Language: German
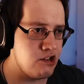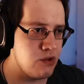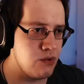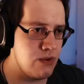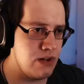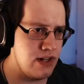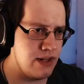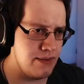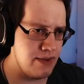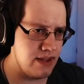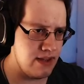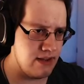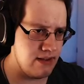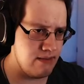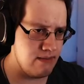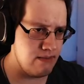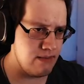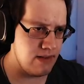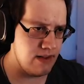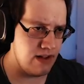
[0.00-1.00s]
Stuhl, nämlich
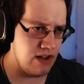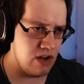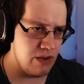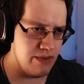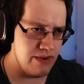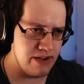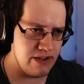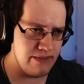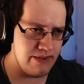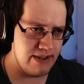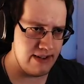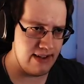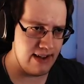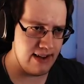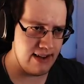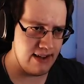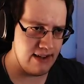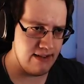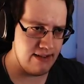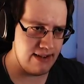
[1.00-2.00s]
ich glaube, es war der
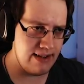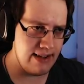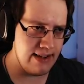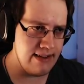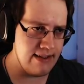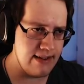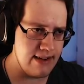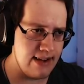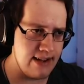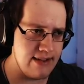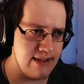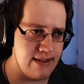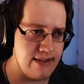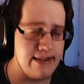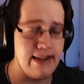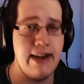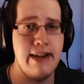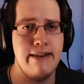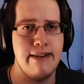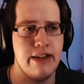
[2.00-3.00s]
hier oder der hintere hat die
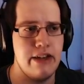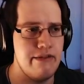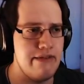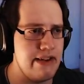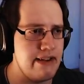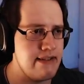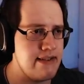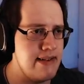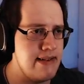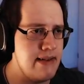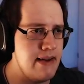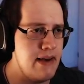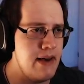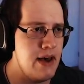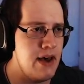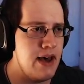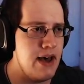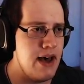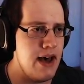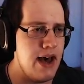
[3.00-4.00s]
Seite gewechselt.
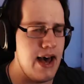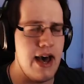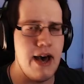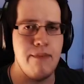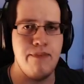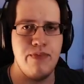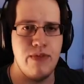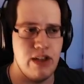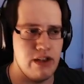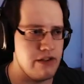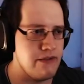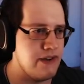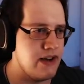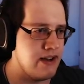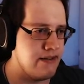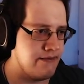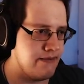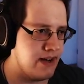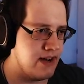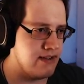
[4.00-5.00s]
Äh, das
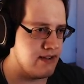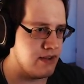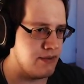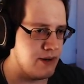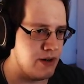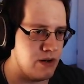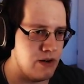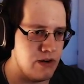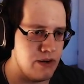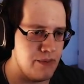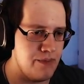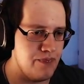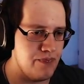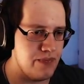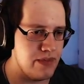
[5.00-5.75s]
war es aber auch.